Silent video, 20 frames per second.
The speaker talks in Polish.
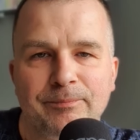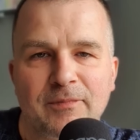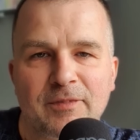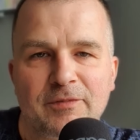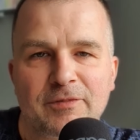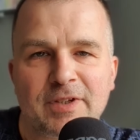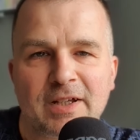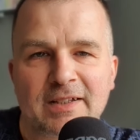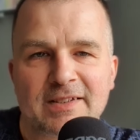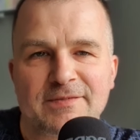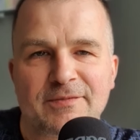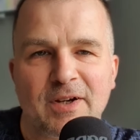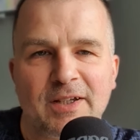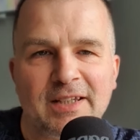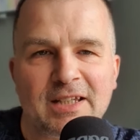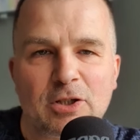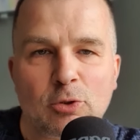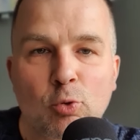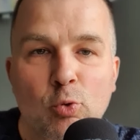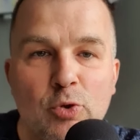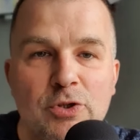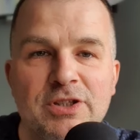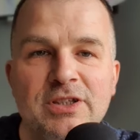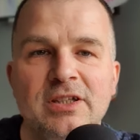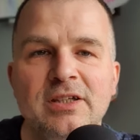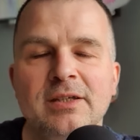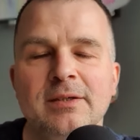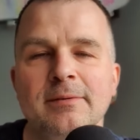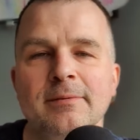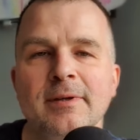w tak zwanej
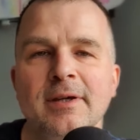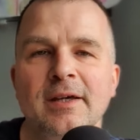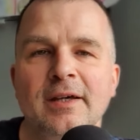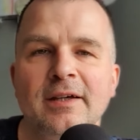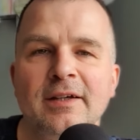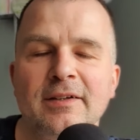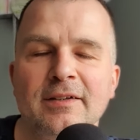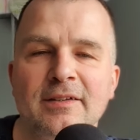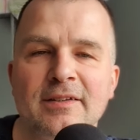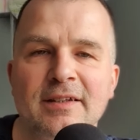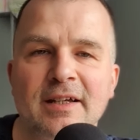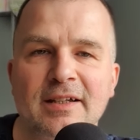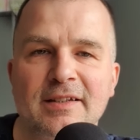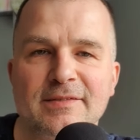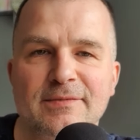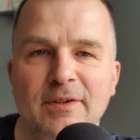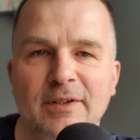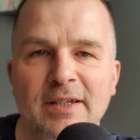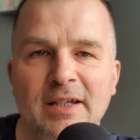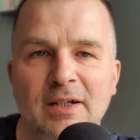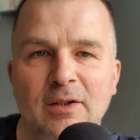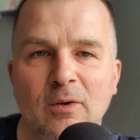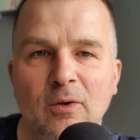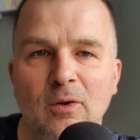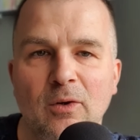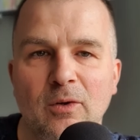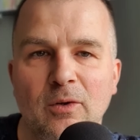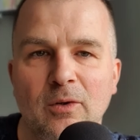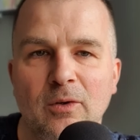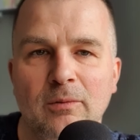kuchni, e, tak
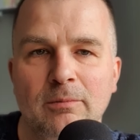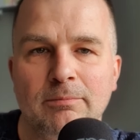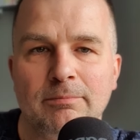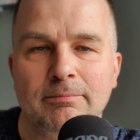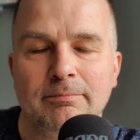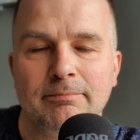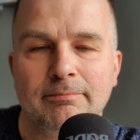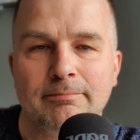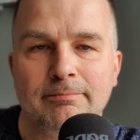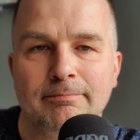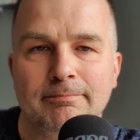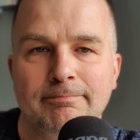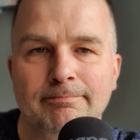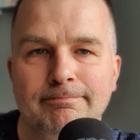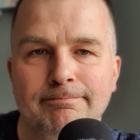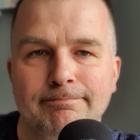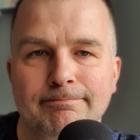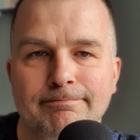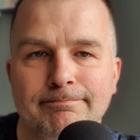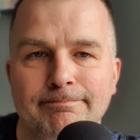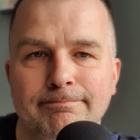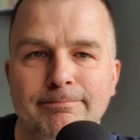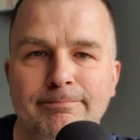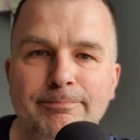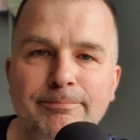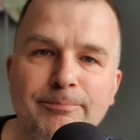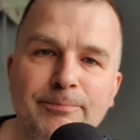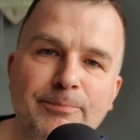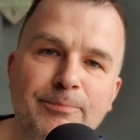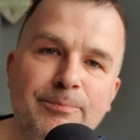zwanego mm,
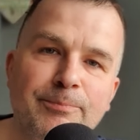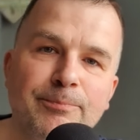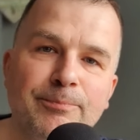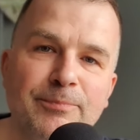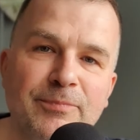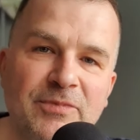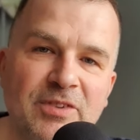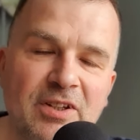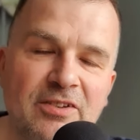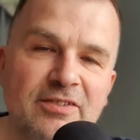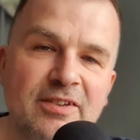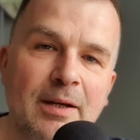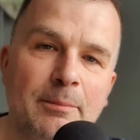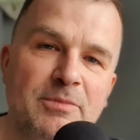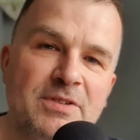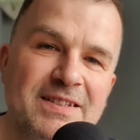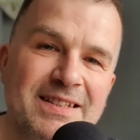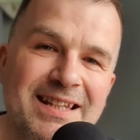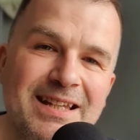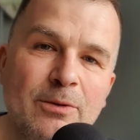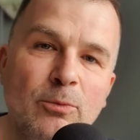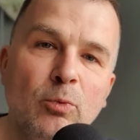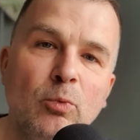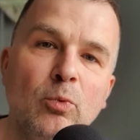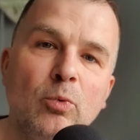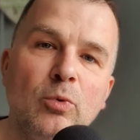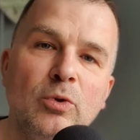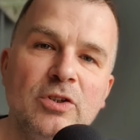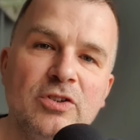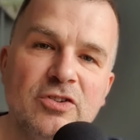gdzieś tam z
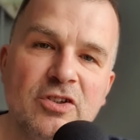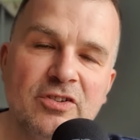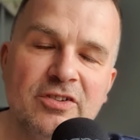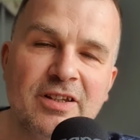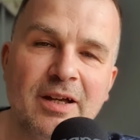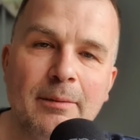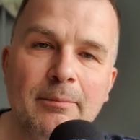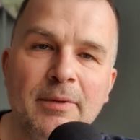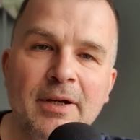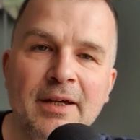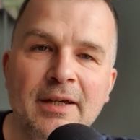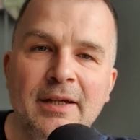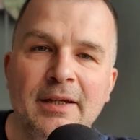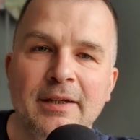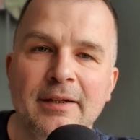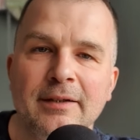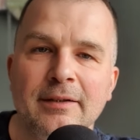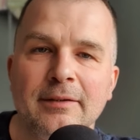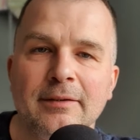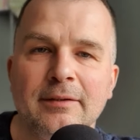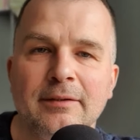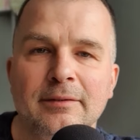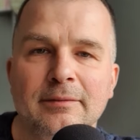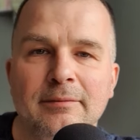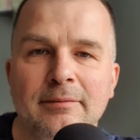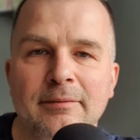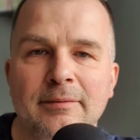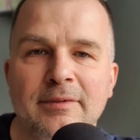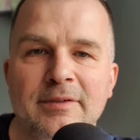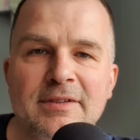tyłu, gdzieś tam e,
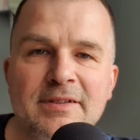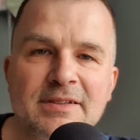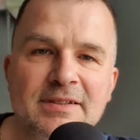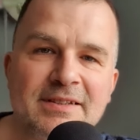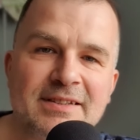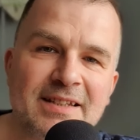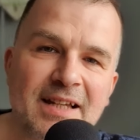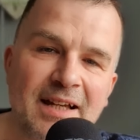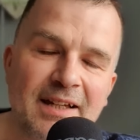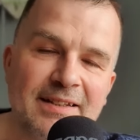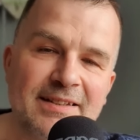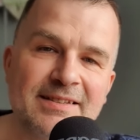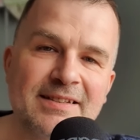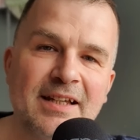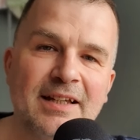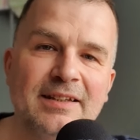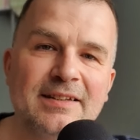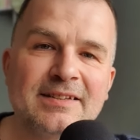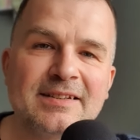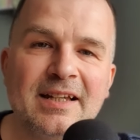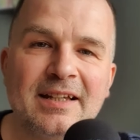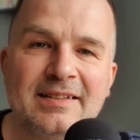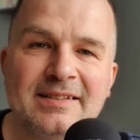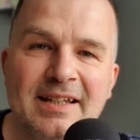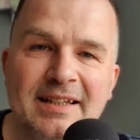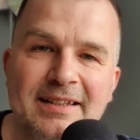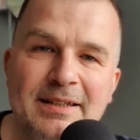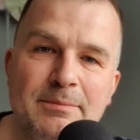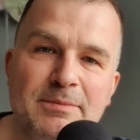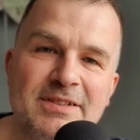za, za, za,
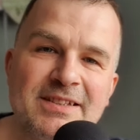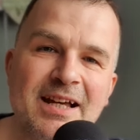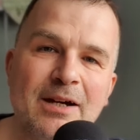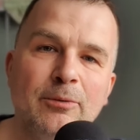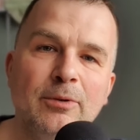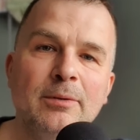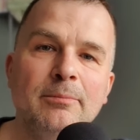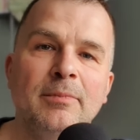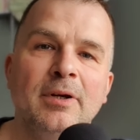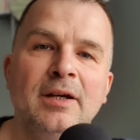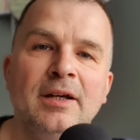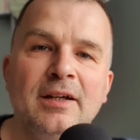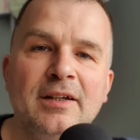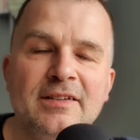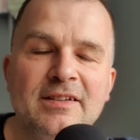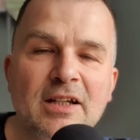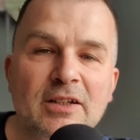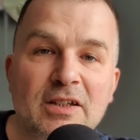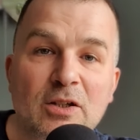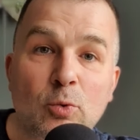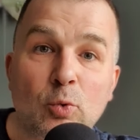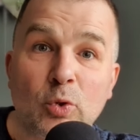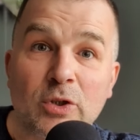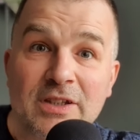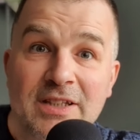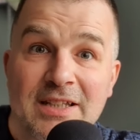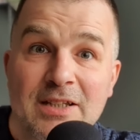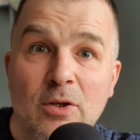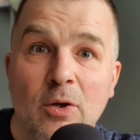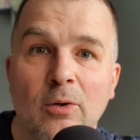za tym całym, za, za
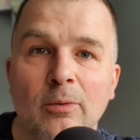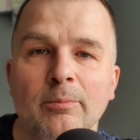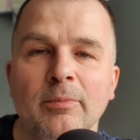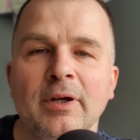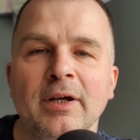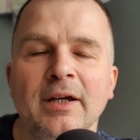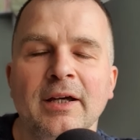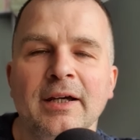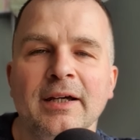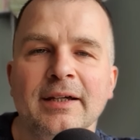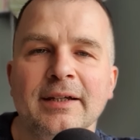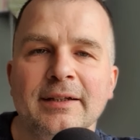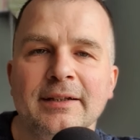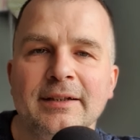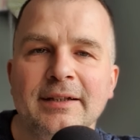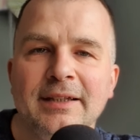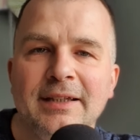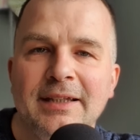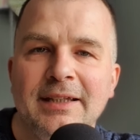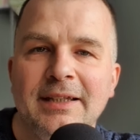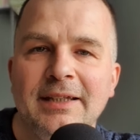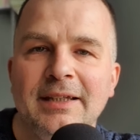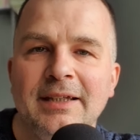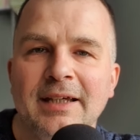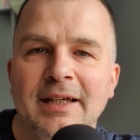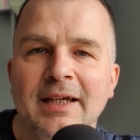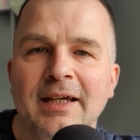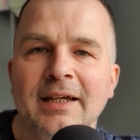kurtyną e, i